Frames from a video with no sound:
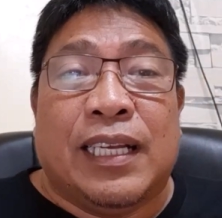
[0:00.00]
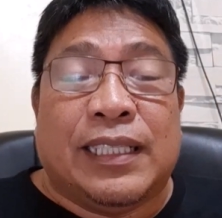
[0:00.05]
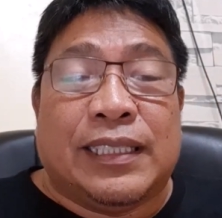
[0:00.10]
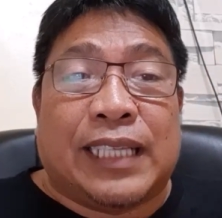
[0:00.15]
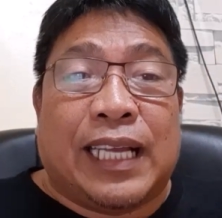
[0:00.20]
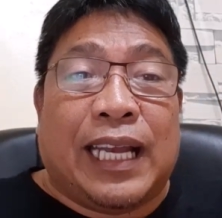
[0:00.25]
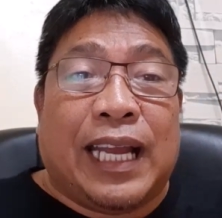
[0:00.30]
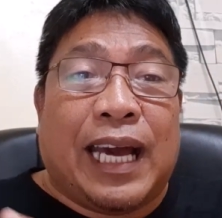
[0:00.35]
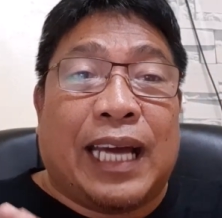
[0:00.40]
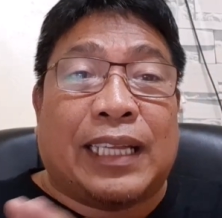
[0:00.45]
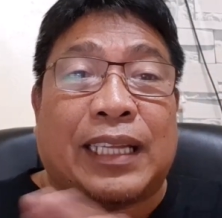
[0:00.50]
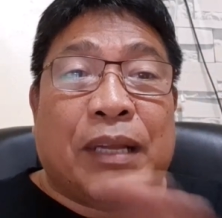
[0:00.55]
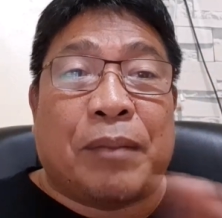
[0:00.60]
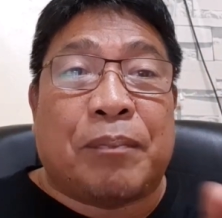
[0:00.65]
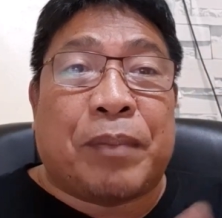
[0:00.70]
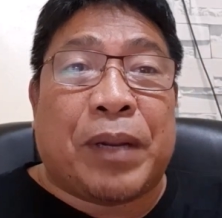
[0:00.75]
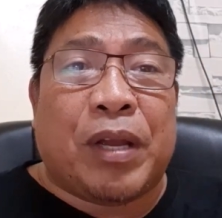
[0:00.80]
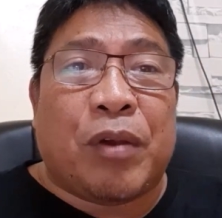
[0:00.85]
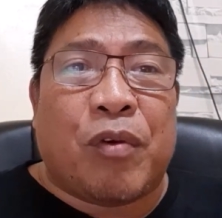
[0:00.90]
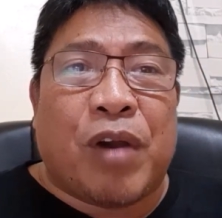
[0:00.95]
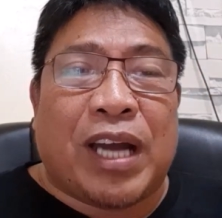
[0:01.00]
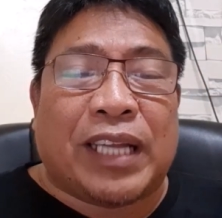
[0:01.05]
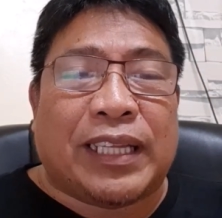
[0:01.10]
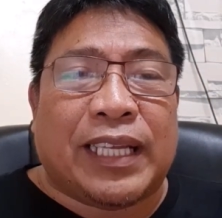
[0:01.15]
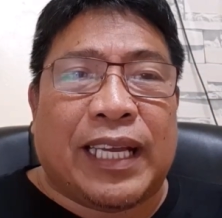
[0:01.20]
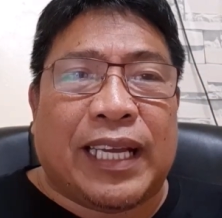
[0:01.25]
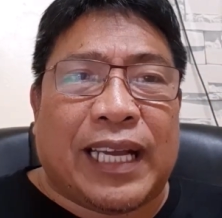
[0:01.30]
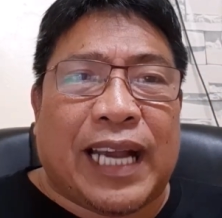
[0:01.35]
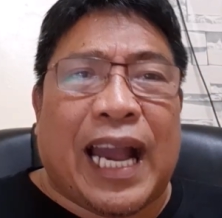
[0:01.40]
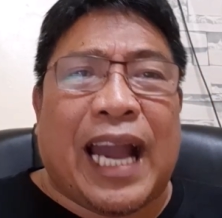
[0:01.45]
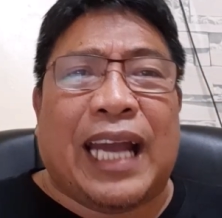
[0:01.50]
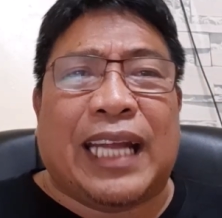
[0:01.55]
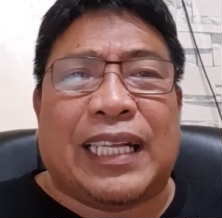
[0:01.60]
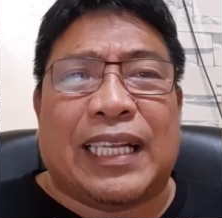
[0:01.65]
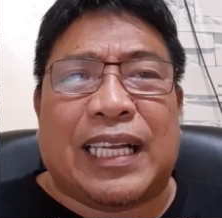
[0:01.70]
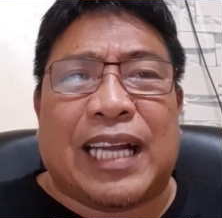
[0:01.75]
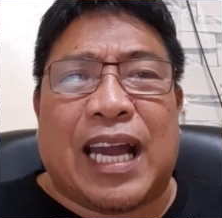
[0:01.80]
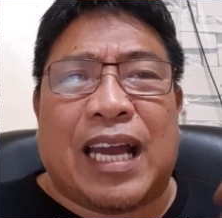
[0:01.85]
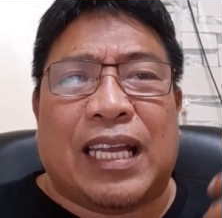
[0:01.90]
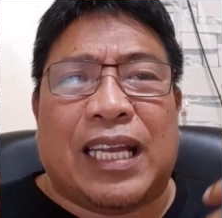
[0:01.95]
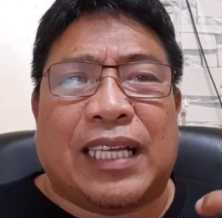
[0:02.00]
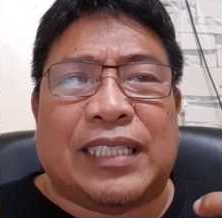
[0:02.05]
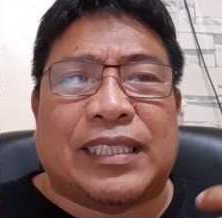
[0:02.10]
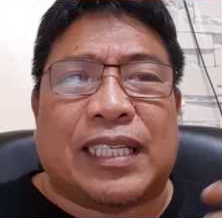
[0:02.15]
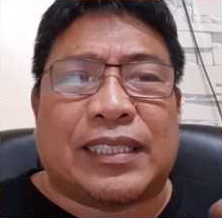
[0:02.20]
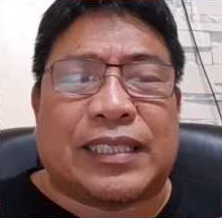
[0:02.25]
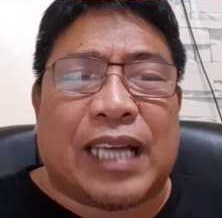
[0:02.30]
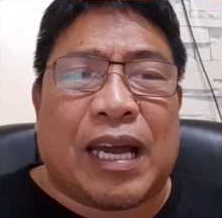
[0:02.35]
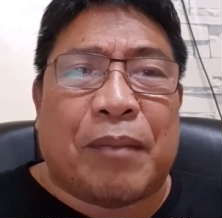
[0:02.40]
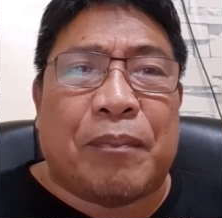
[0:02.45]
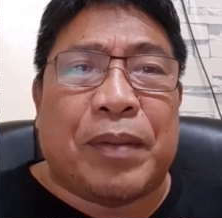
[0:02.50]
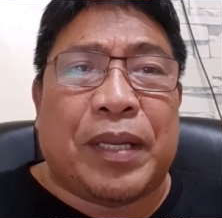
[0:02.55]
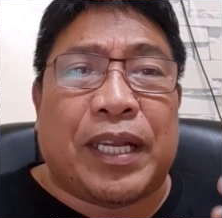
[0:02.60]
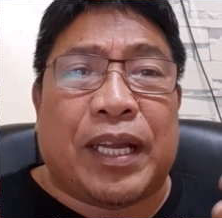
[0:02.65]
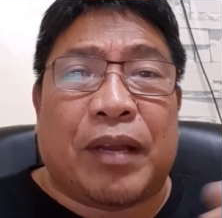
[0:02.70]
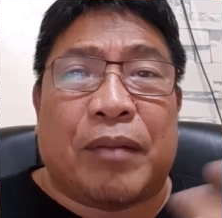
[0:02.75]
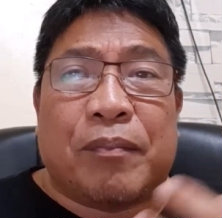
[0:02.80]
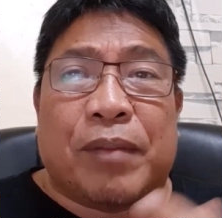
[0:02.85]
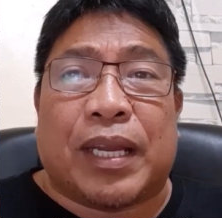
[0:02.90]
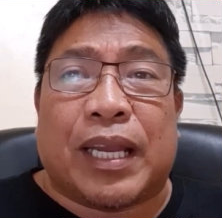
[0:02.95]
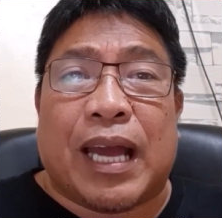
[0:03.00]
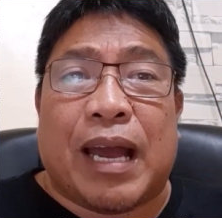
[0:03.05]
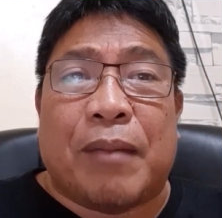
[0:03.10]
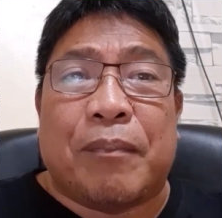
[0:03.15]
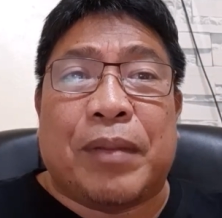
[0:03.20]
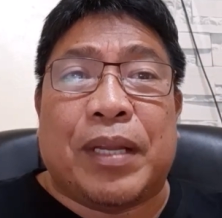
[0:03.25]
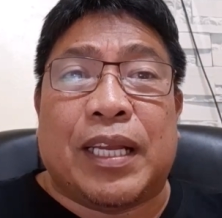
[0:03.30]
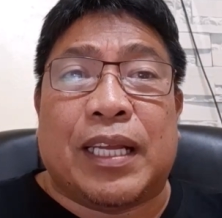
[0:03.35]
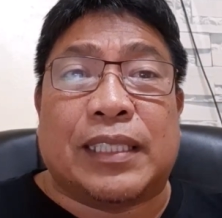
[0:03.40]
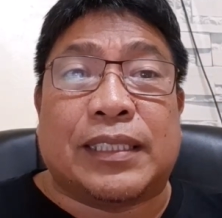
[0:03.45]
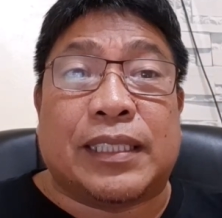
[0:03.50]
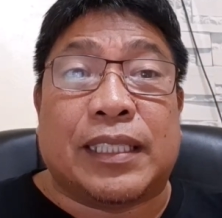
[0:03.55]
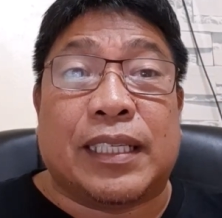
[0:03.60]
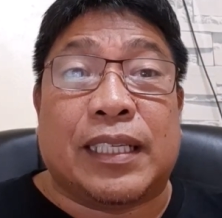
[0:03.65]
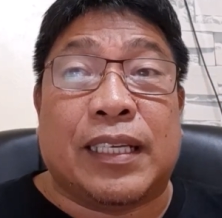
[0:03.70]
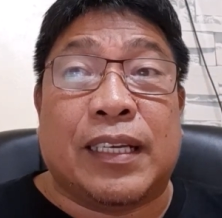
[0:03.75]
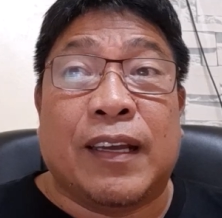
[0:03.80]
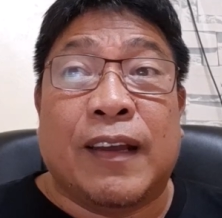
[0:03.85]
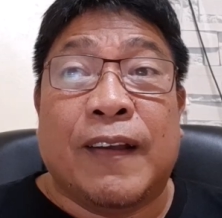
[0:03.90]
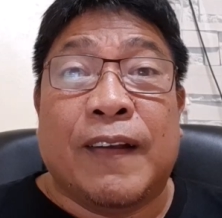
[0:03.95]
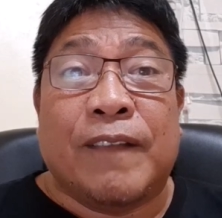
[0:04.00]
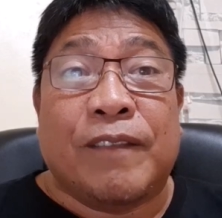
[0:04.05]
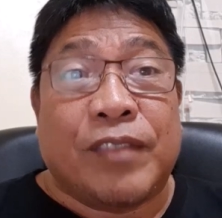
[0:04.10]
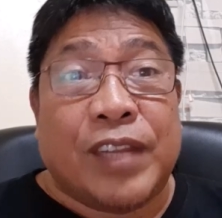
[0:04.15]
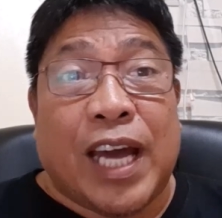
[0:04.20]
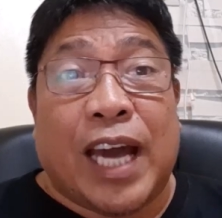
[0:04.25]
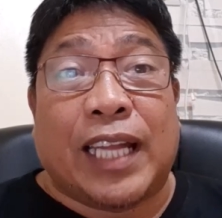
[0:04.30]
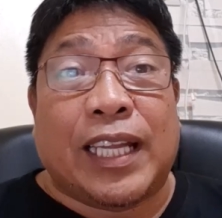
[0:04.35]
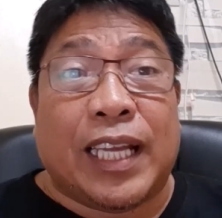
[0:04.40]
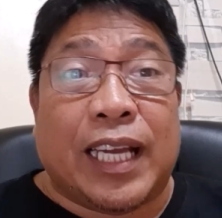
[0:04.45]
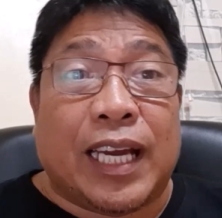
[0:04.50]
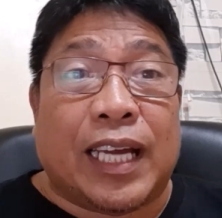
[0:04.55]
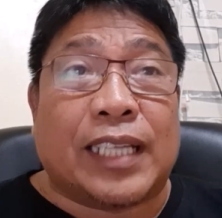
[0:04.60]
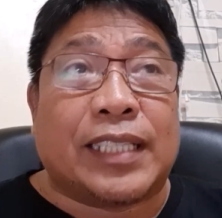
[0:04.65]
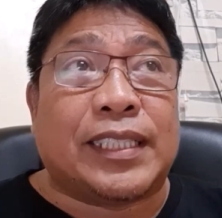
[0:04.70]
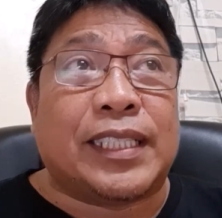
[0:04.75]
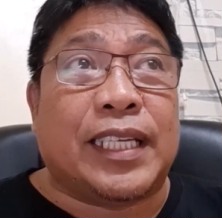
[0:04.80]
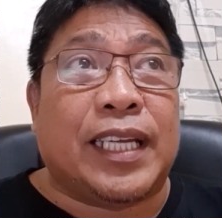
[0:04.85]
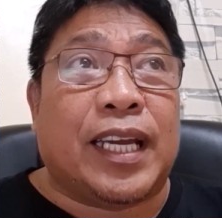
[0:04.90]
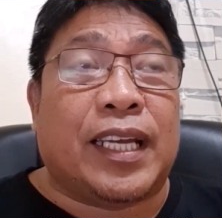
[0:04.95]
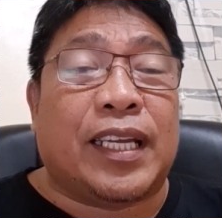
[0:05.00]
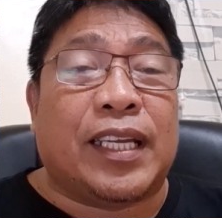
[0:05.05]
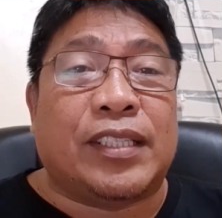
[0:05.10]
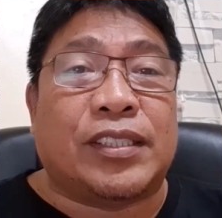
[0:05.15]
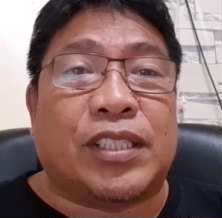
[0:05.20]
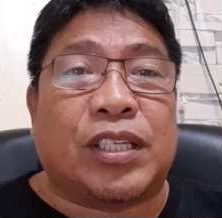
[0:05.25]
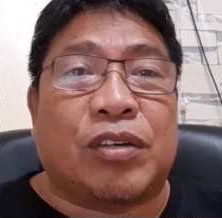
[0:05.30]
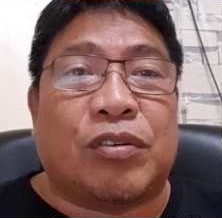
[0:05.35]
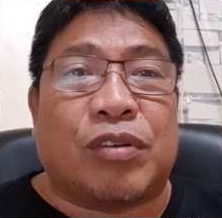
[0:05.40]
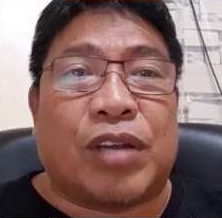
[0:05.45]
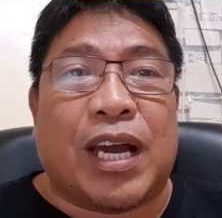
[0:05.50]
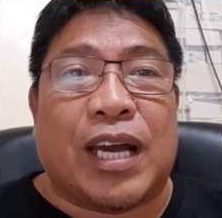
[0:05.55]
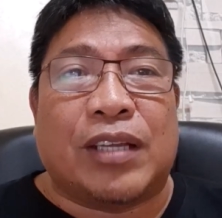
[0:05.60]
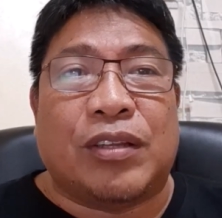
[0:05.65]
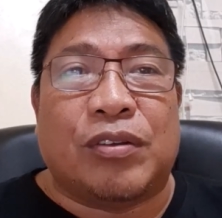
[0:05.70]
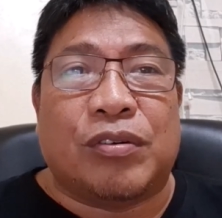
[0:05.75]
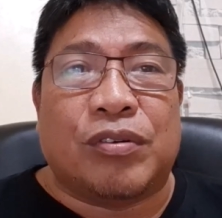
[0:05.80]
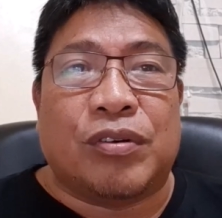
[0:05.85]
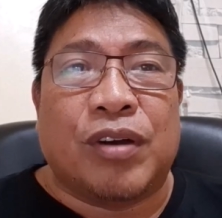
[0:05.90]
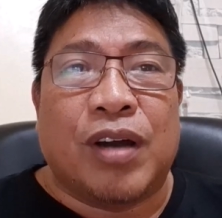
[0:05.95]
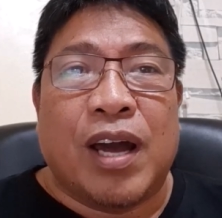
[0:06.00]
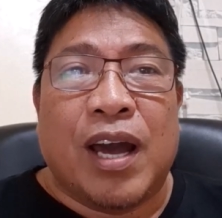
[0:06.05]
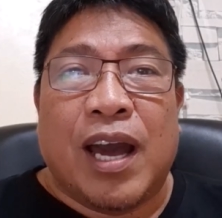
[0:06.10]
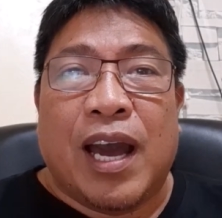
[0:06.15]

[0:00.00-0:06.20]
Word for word: sa lahat ng pahiwatig, kahit nga nagsasabi na yung marami na si Danny Garcia na yung sigurado,